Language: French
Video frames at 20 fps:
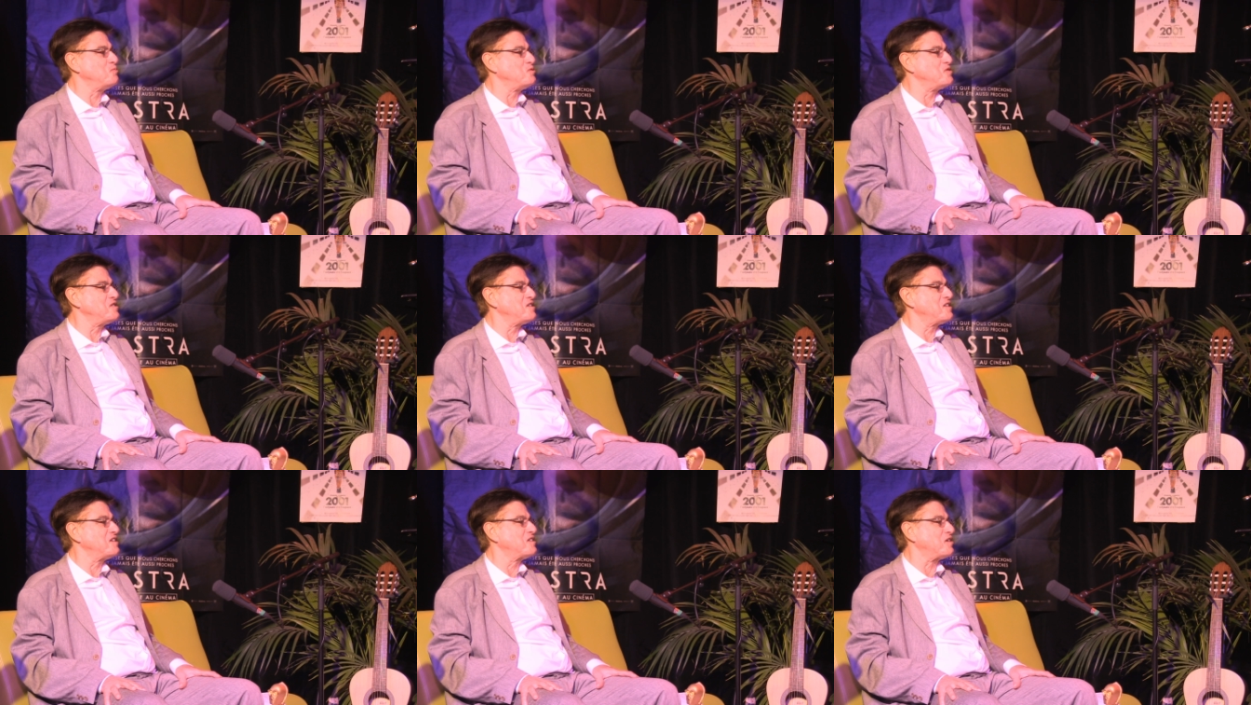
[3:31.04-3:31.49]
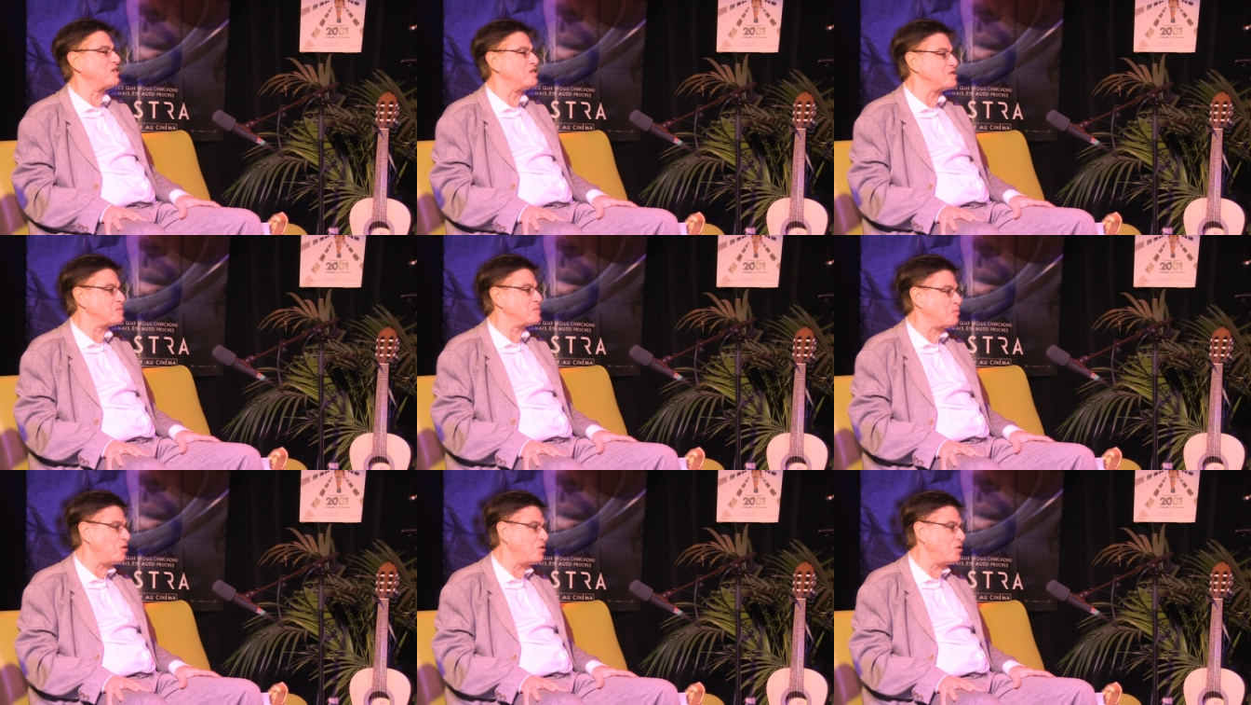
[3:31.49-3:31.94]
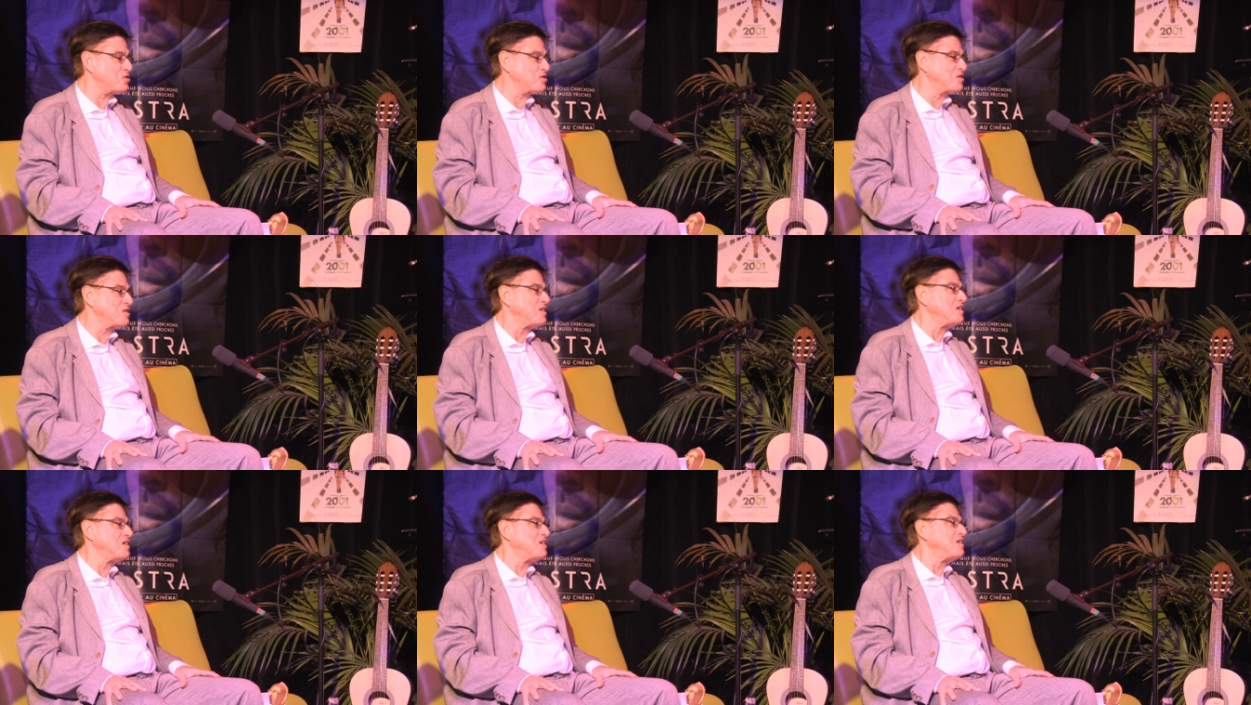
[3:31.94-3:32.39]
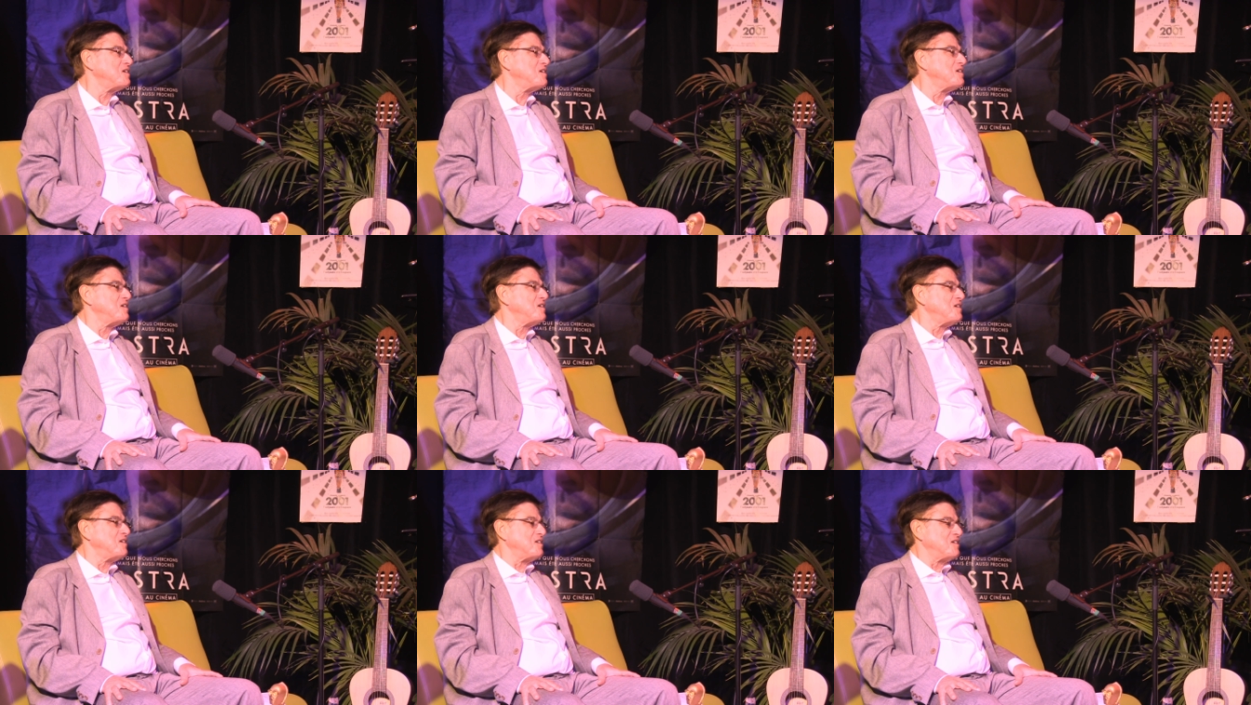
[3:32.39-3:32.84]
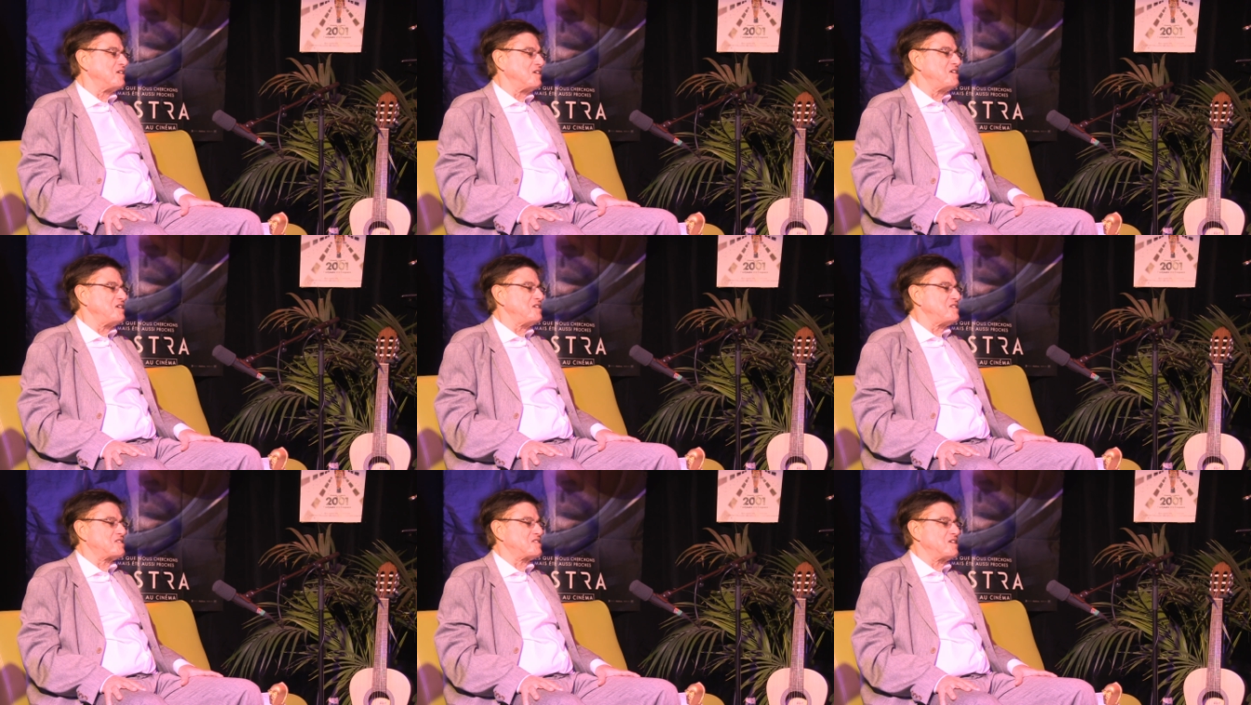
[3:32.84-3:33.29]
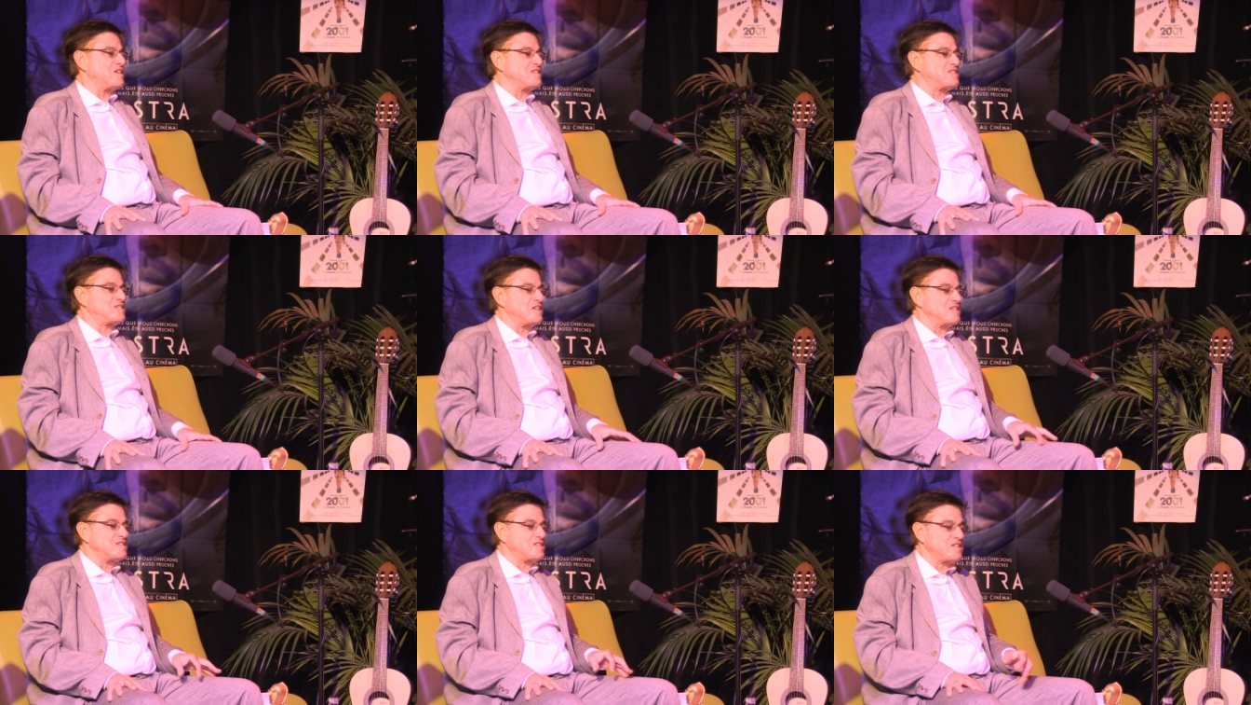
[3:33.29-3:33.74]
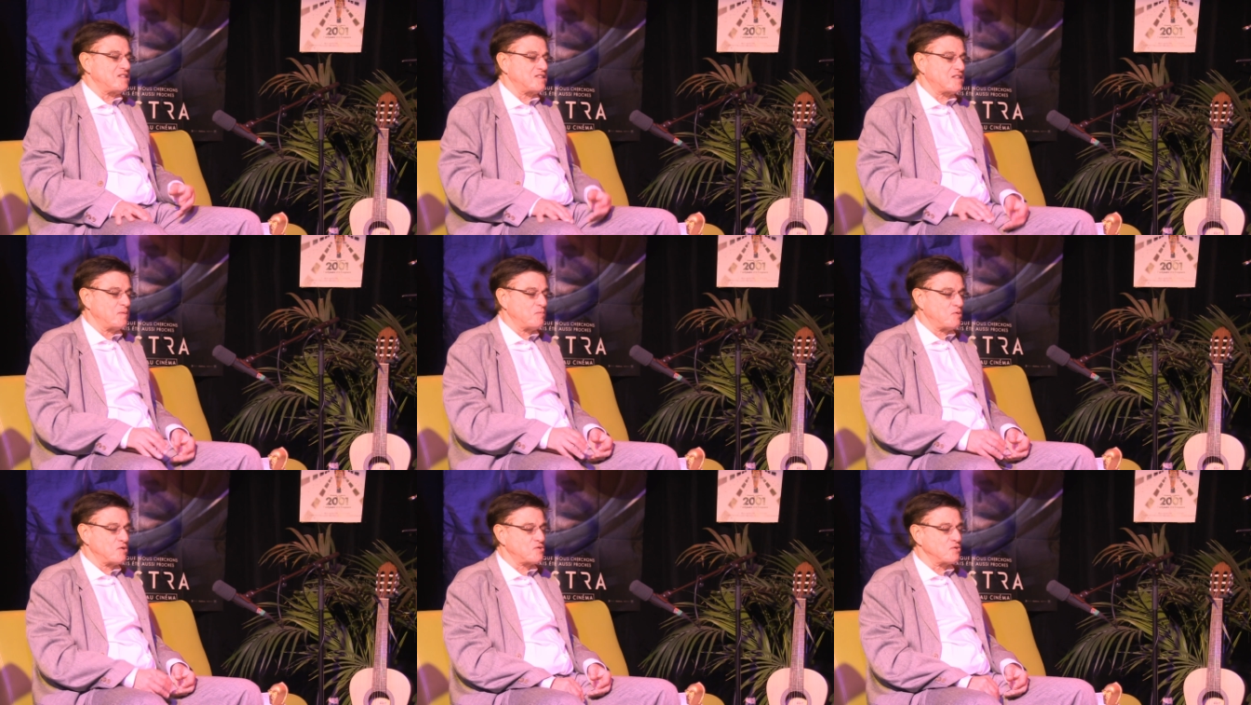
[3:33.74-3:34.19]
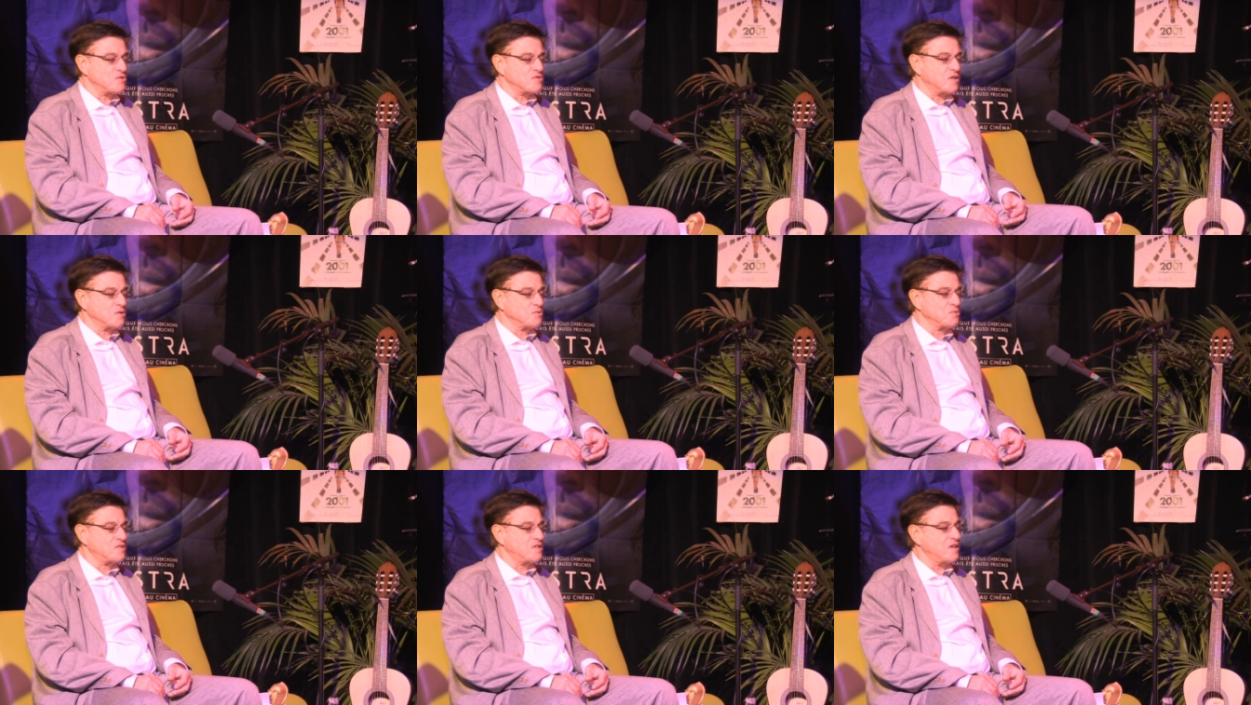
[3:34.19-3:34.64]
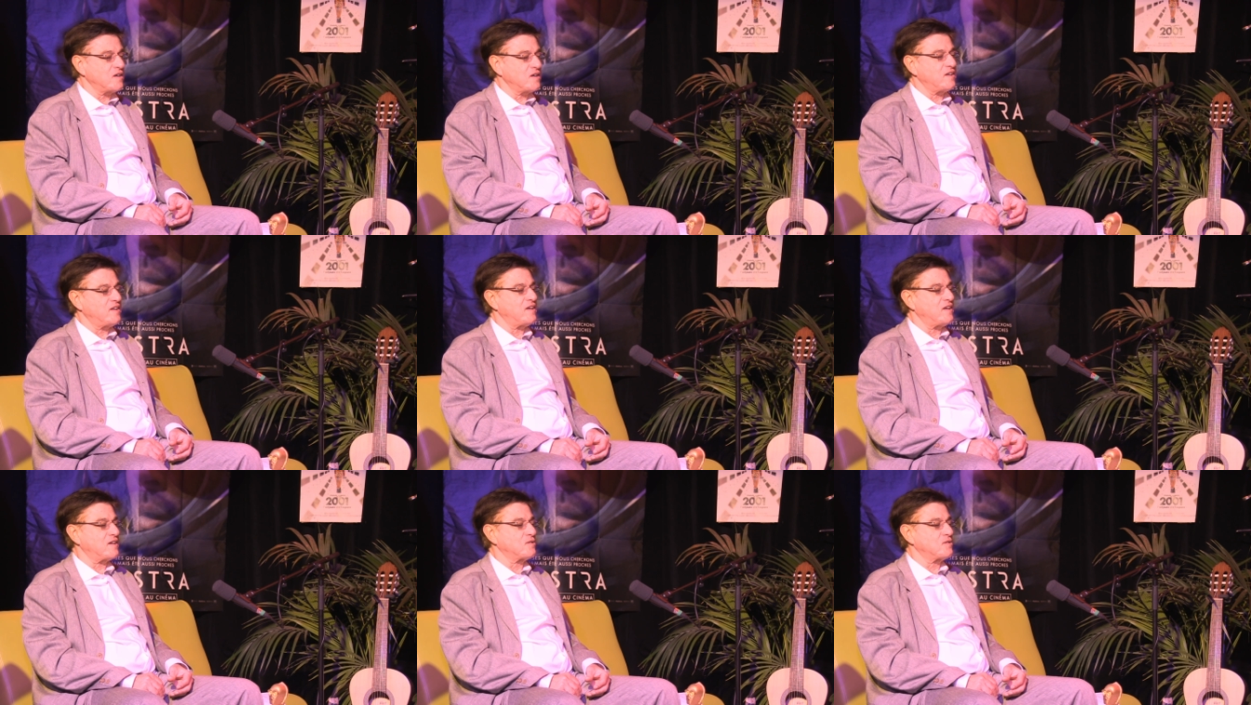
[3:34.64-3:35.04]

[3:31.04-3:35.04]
une musique qui transporte. Extraordinaire. Et cette émotion sans doute est,